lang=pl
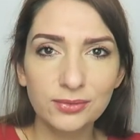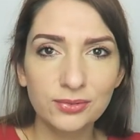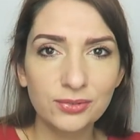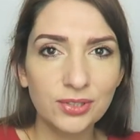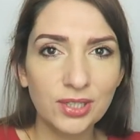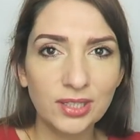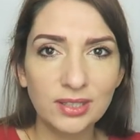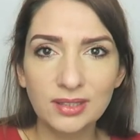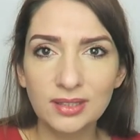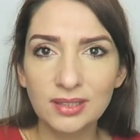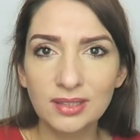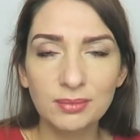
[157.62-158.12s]

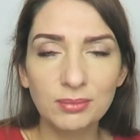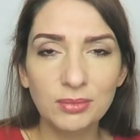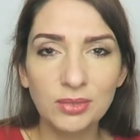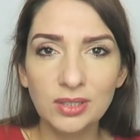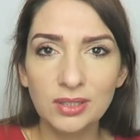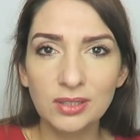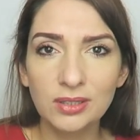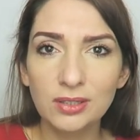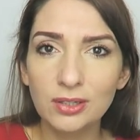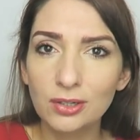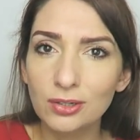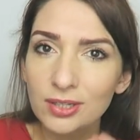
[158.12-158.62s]

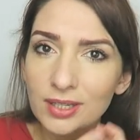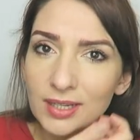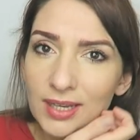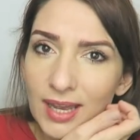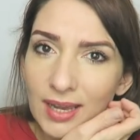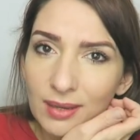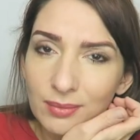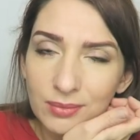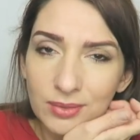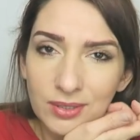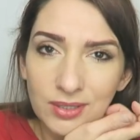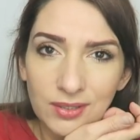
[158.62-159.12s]
żadnymi
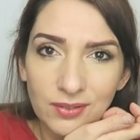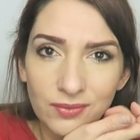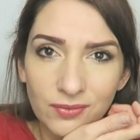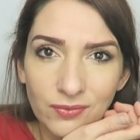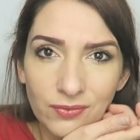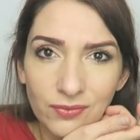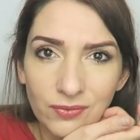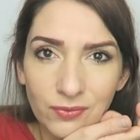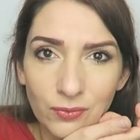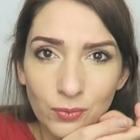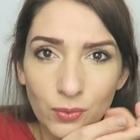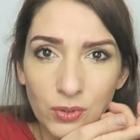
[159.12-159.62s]
olejami
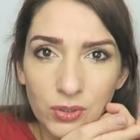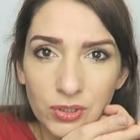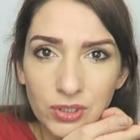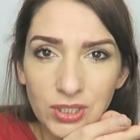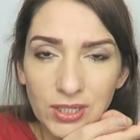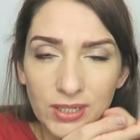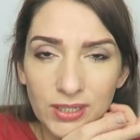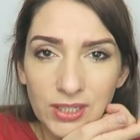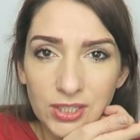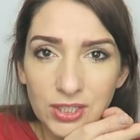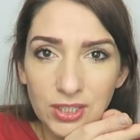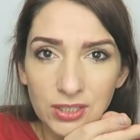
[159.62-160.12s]

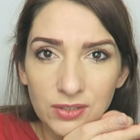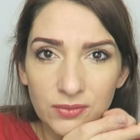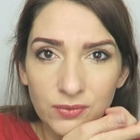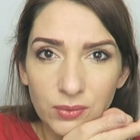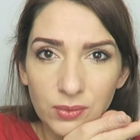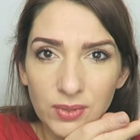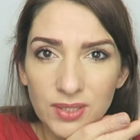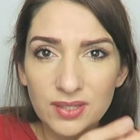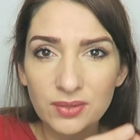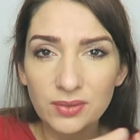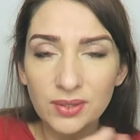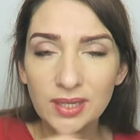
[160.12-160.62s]
włosia, jeżeli w
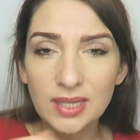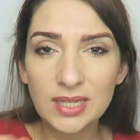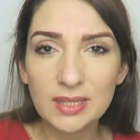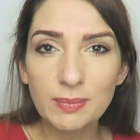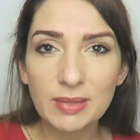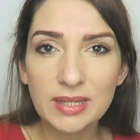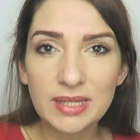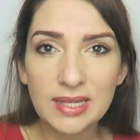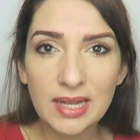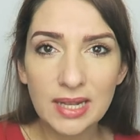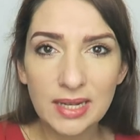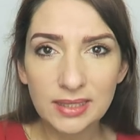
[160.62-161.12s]
ogóle są takie
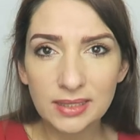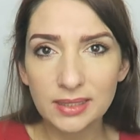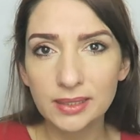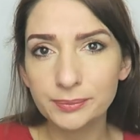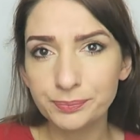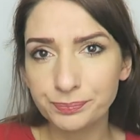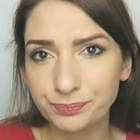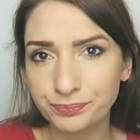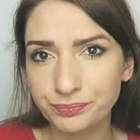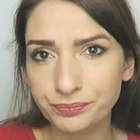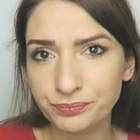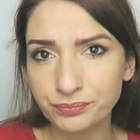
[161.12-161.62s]

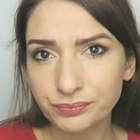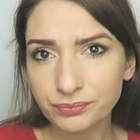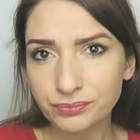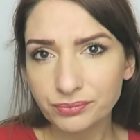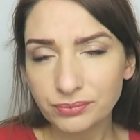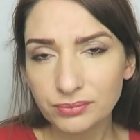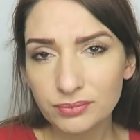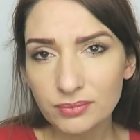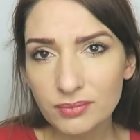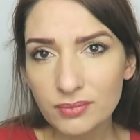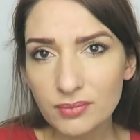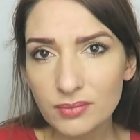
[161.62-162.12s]
specjalne
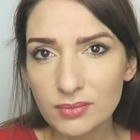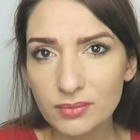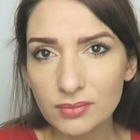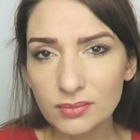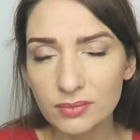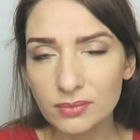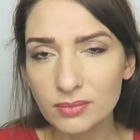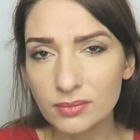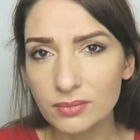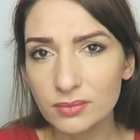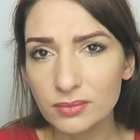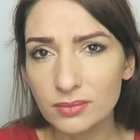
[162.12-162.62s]

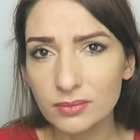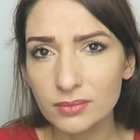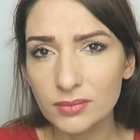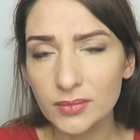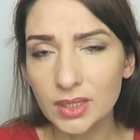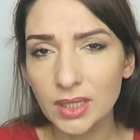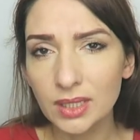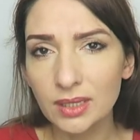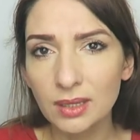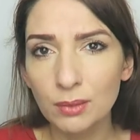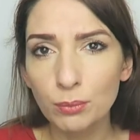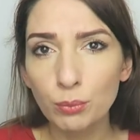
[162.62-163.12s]

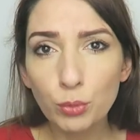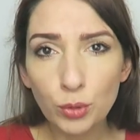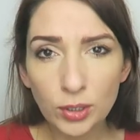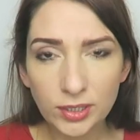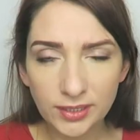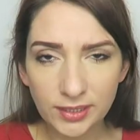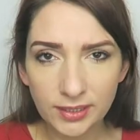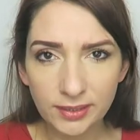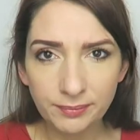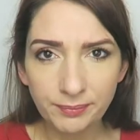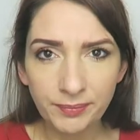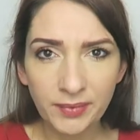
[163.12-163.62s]
mm,
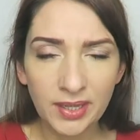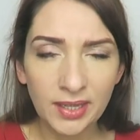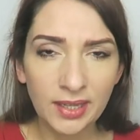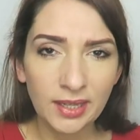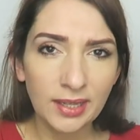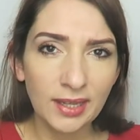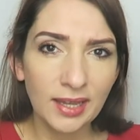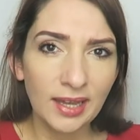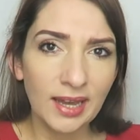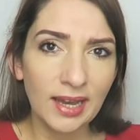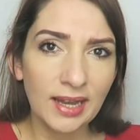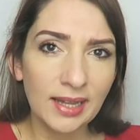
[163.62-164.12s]
płyny,
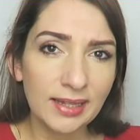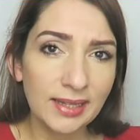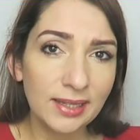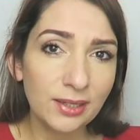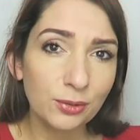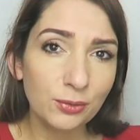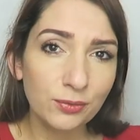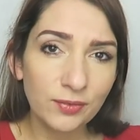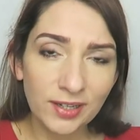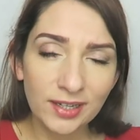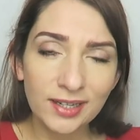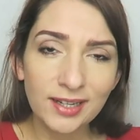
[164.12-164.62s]

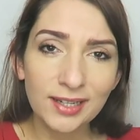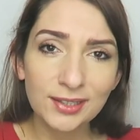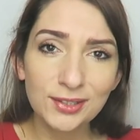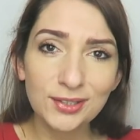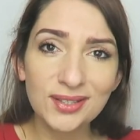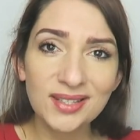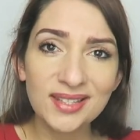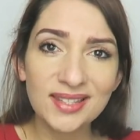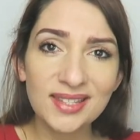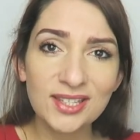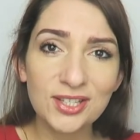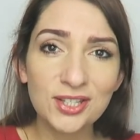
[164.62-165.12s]
ale uwaga,
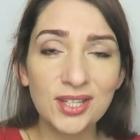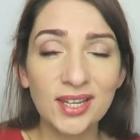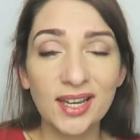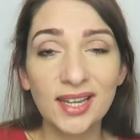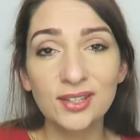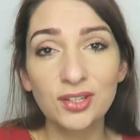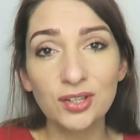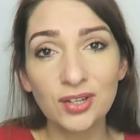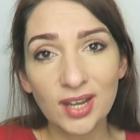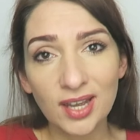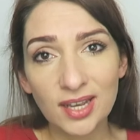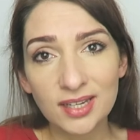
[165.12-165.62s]
to jest też
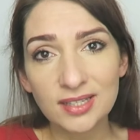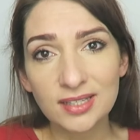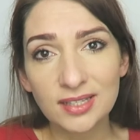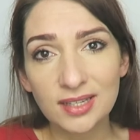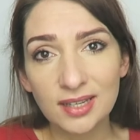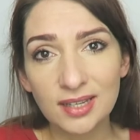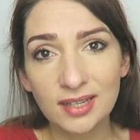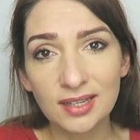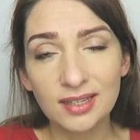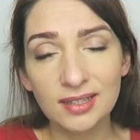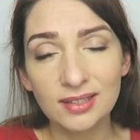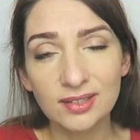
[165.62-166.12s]
taka
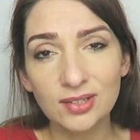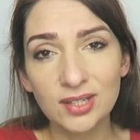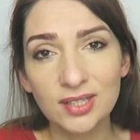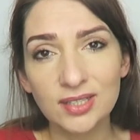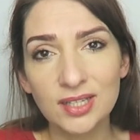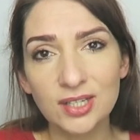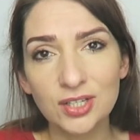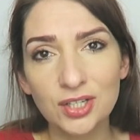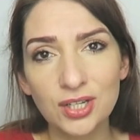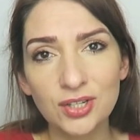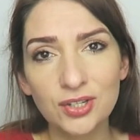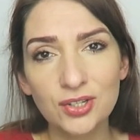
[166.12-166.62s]
doraźna,
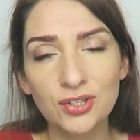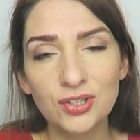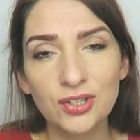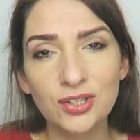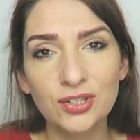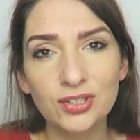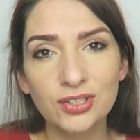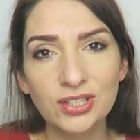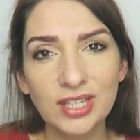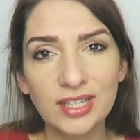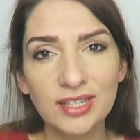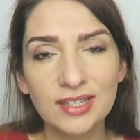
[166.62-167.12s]
doraźna rzecz,
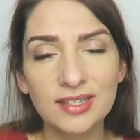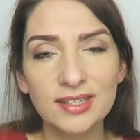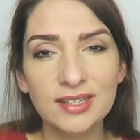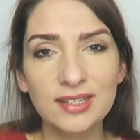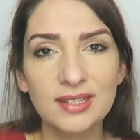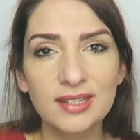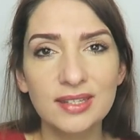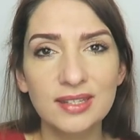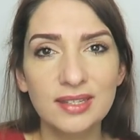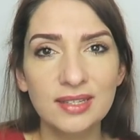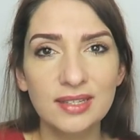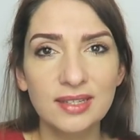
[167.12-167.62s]
to nie
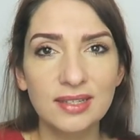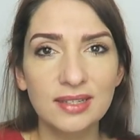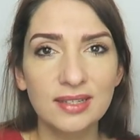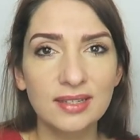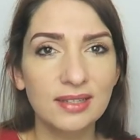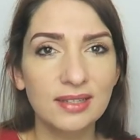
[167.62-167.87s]
jest